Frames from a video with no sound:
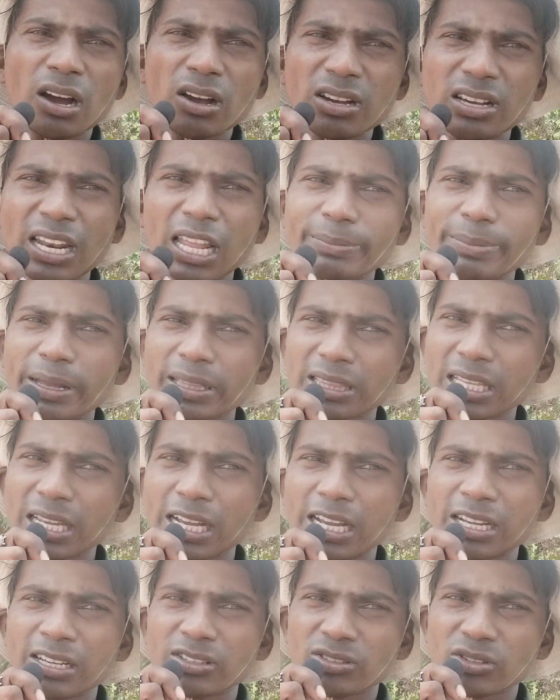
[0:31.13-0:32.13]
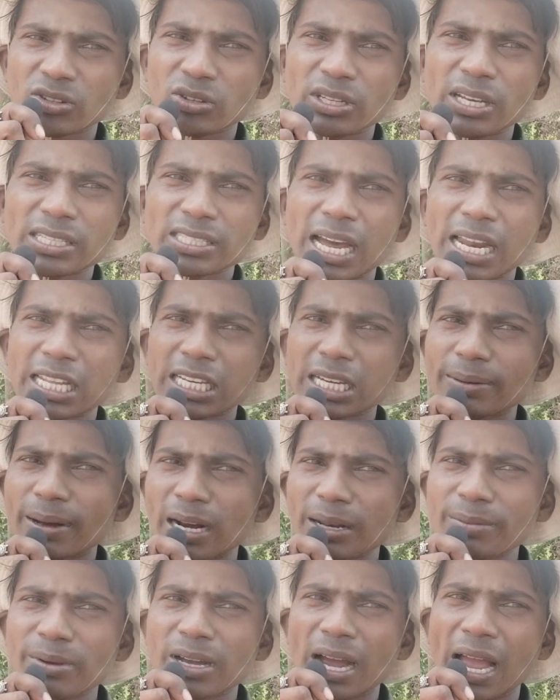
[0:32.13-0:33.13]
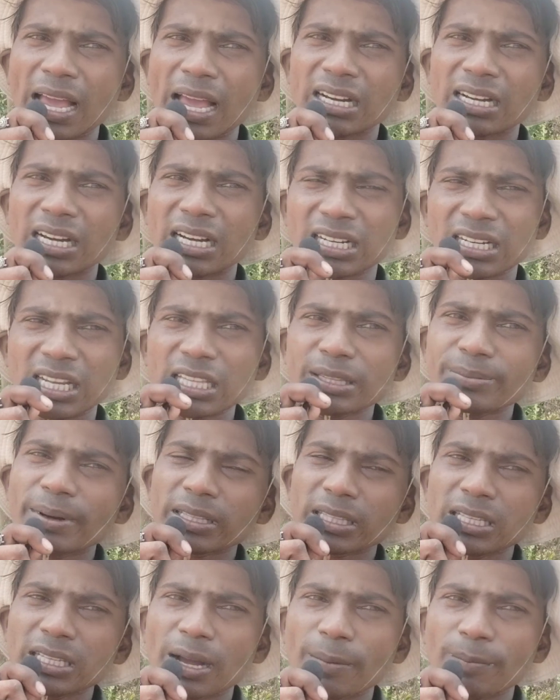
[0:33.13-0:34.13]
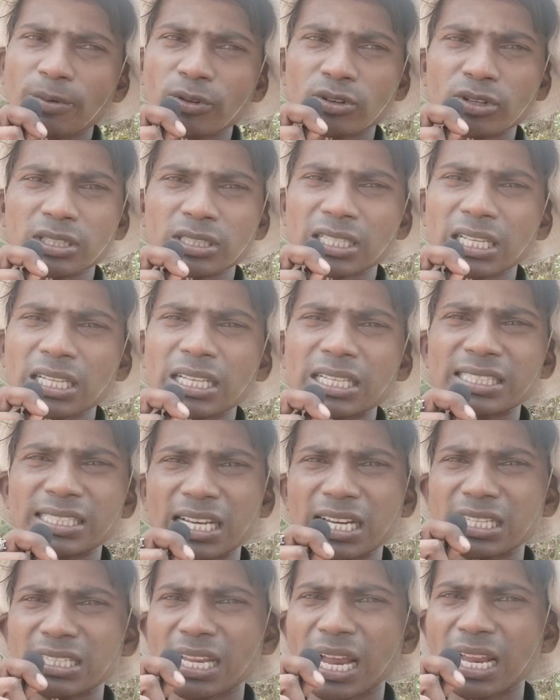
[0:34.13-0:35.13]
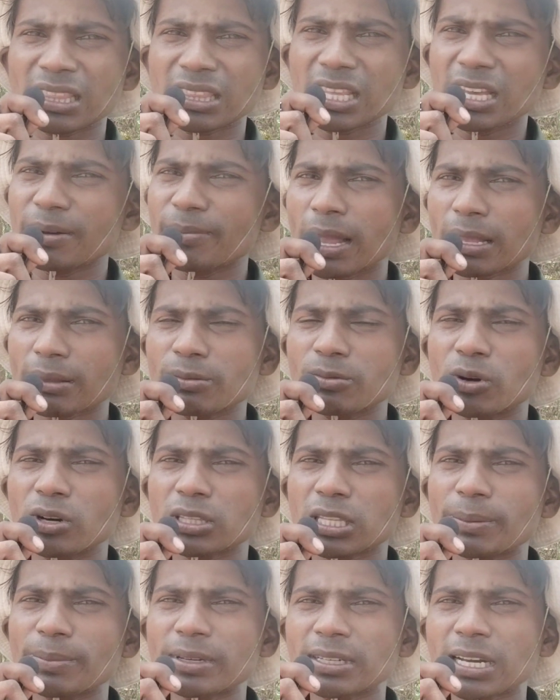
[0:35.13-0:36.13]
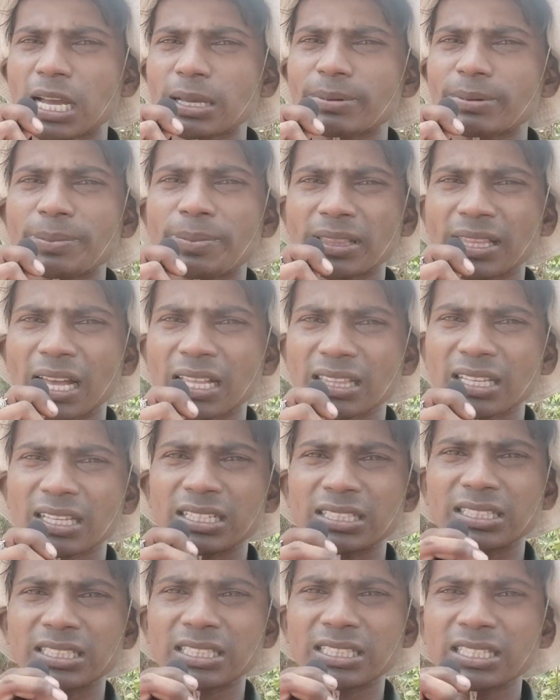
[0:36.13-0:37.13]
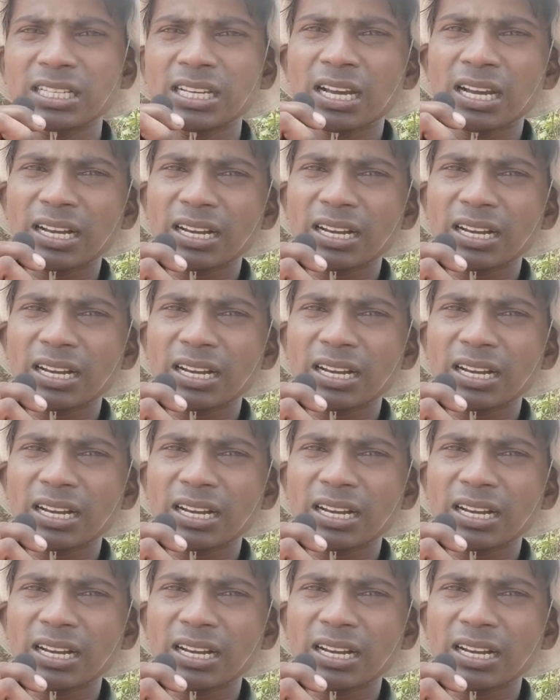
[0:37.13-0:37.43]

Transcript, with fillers: और गलत बात है खेसारी के बारे में गाएगा गलत बात है आप लोग को इसके लिए जेल जाता है बाद में बोलता है विकास भाई बताता नहीं